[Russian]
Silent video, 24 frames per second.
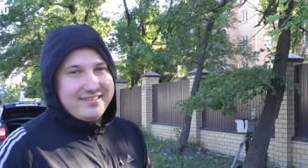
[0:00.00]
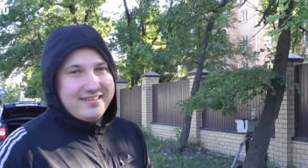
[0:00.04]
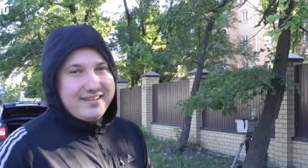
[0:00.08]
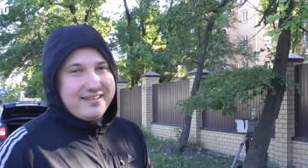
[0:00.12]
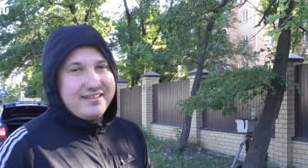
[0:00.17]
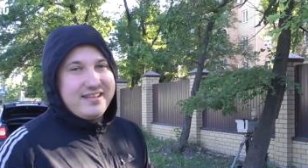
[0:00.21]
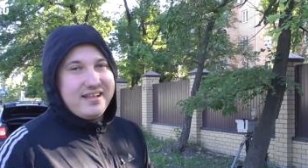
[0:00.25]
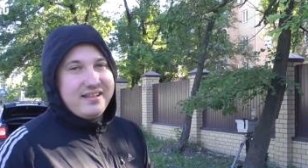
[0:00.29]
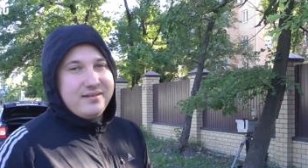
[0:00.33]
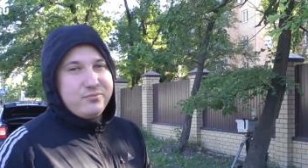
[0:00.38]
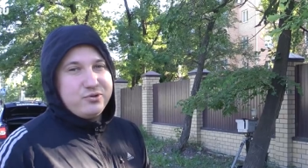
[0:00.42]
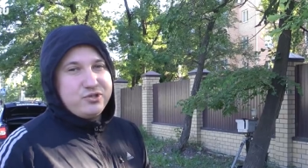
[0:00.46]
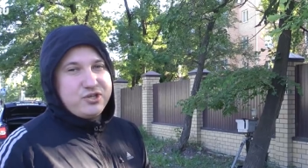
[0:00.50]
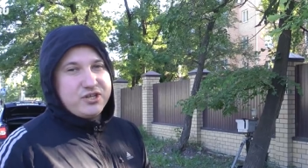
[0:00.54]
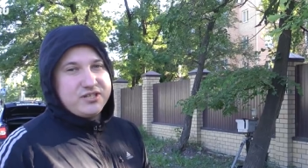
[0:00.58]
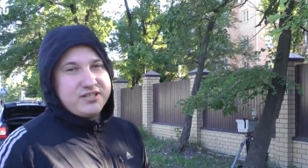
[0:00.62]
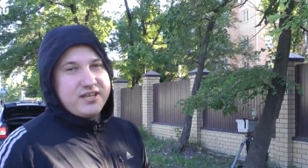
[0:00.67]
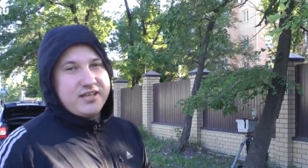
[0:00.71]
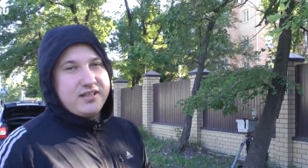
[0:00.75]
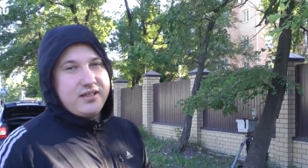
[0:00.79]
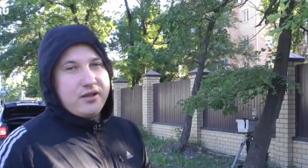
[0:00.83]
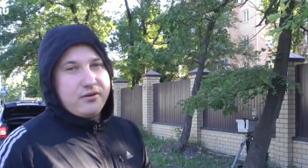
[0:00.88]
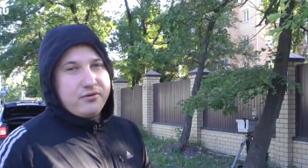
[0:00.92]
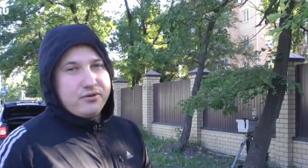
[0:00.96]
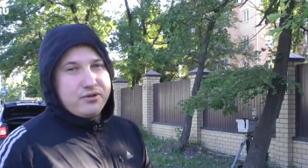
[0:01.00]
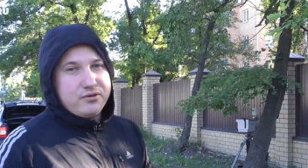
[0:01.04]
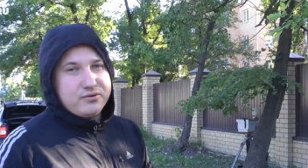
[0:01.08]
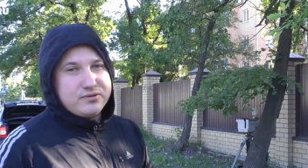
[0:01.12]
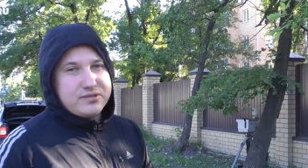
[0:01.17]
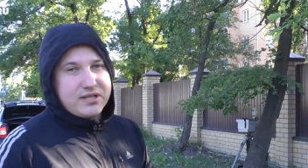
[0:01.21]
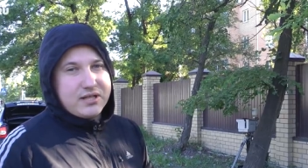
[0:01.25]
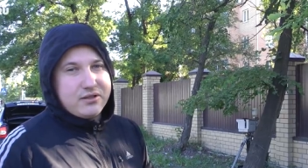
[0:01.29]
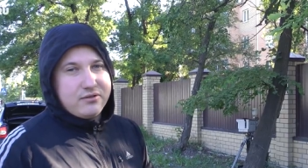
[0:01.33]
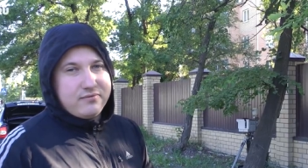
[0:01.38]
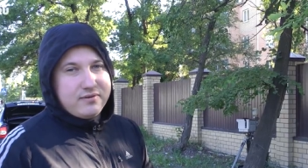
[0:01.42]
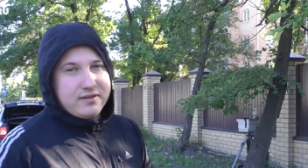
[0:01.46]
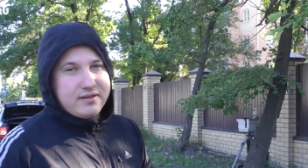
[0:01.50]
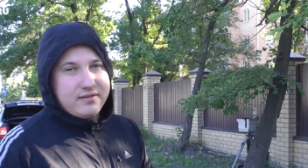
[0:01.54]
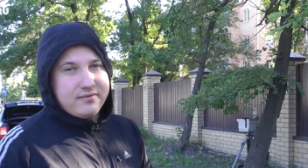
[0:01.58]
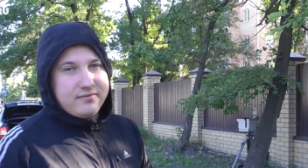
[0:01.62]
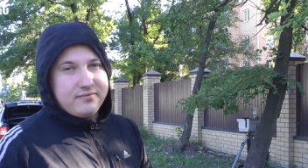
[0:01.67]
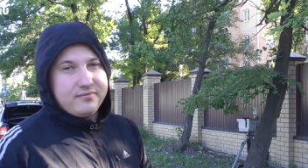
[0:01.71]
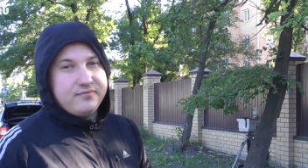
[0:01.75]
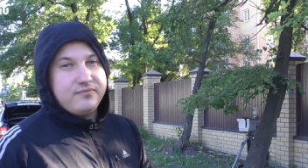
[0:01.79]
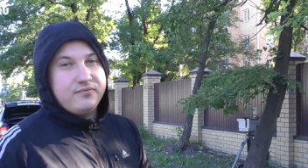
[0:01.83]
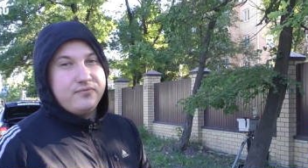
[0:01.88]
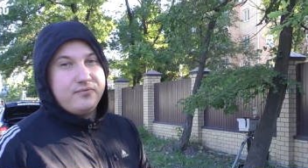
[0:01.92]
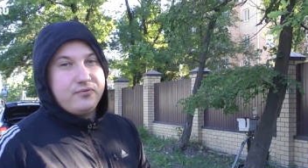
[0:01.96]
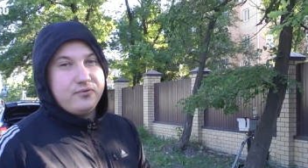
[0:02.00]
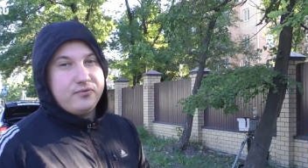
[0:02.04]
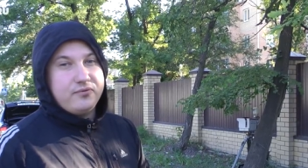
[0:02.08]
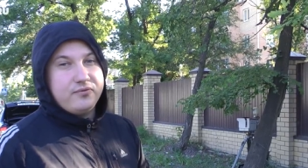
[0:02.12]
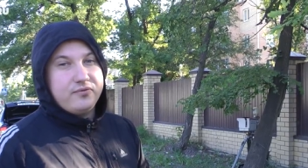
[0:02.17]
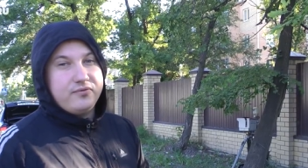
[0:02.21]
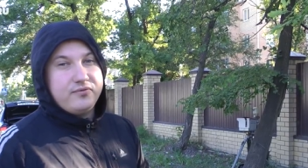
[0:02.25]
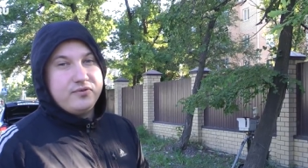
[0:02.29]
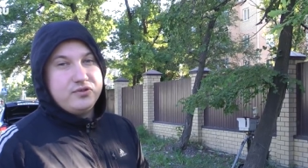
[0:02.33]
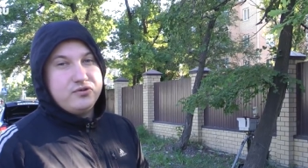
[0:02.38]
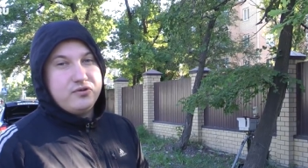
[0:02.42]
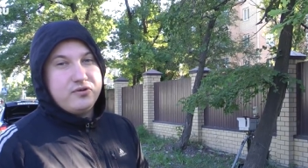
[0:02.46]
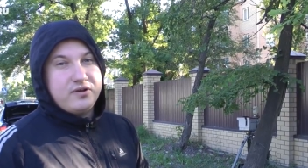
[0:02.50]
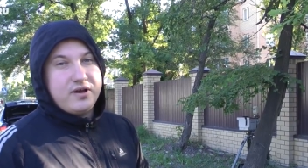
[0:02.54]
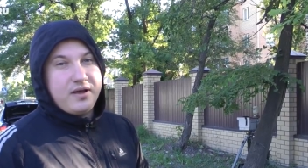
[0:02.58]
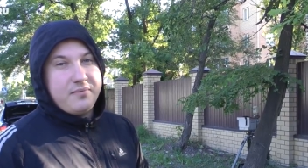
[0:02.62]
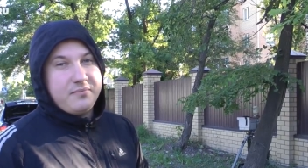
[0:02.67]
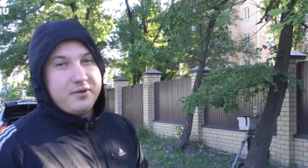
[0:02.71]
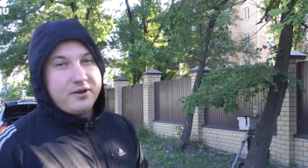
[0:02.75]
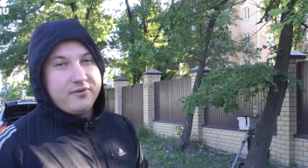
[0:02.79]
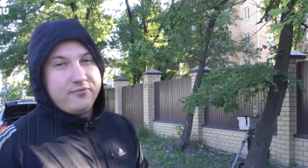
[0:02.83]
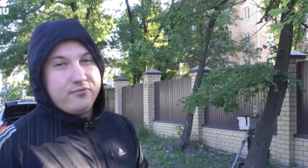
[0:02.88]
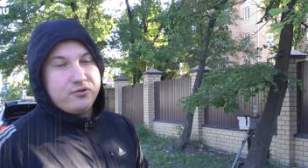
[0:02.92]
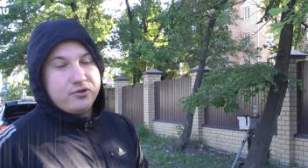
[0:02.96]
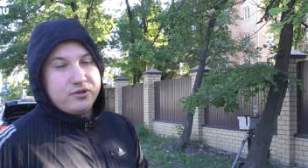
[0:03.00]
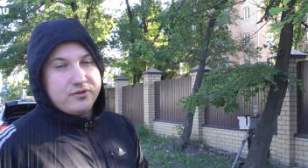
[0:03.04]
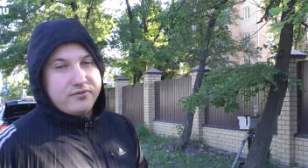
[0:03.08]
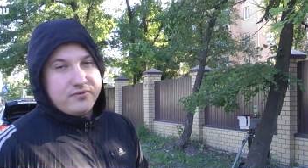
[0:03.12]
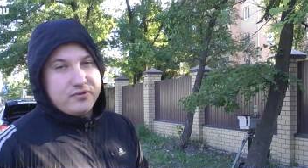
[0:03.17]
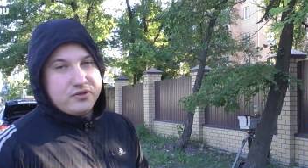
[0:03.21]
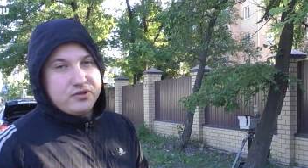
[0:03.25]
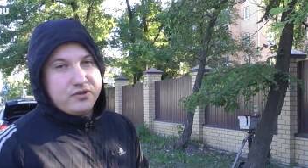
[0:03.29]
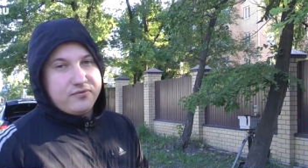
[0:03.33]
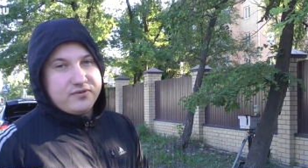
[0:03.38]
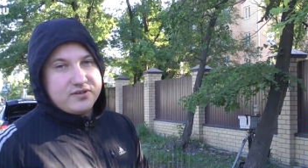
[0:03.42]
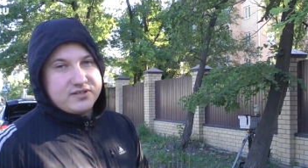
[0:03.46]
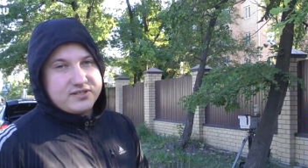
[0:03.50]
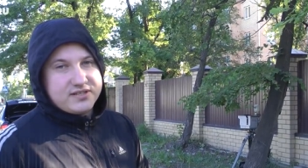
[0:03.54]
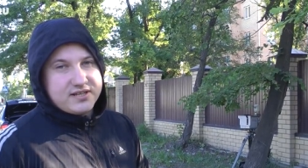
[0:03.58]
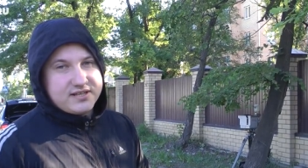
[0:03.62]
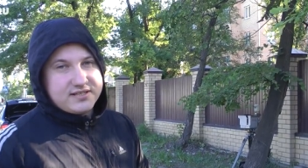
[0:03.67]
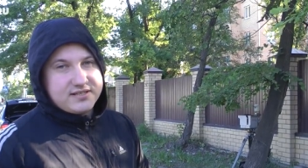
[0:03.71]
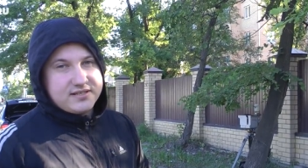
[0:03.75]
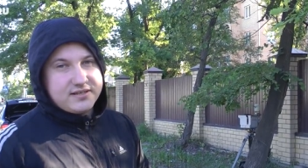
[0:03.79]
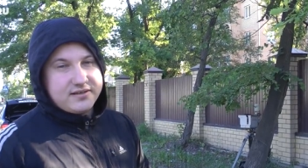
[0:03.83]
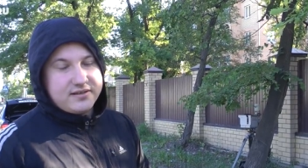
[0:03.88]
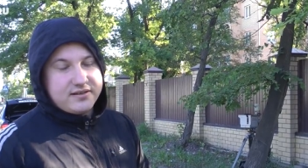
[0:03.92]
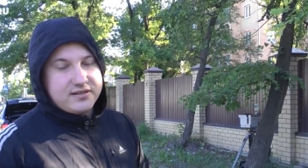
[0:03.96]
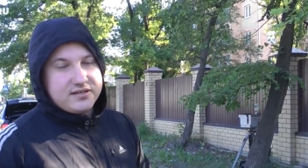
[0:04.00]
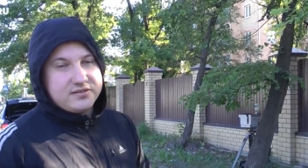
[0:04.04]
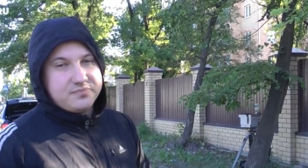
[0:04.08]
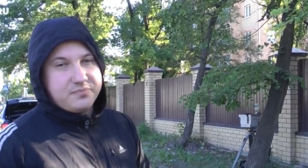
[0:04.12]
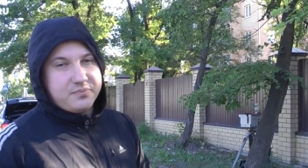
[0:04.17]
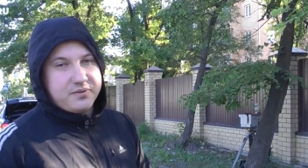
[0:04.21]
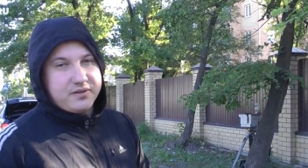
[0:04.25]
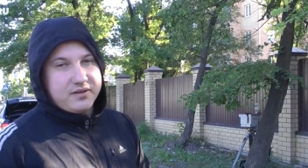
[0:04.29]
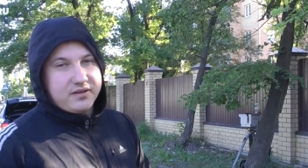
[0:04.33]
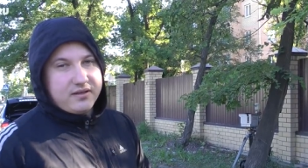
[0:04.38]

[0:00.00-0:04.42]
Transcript: На данном участке дороги установлены видеокамеры фото-видеофиксации крис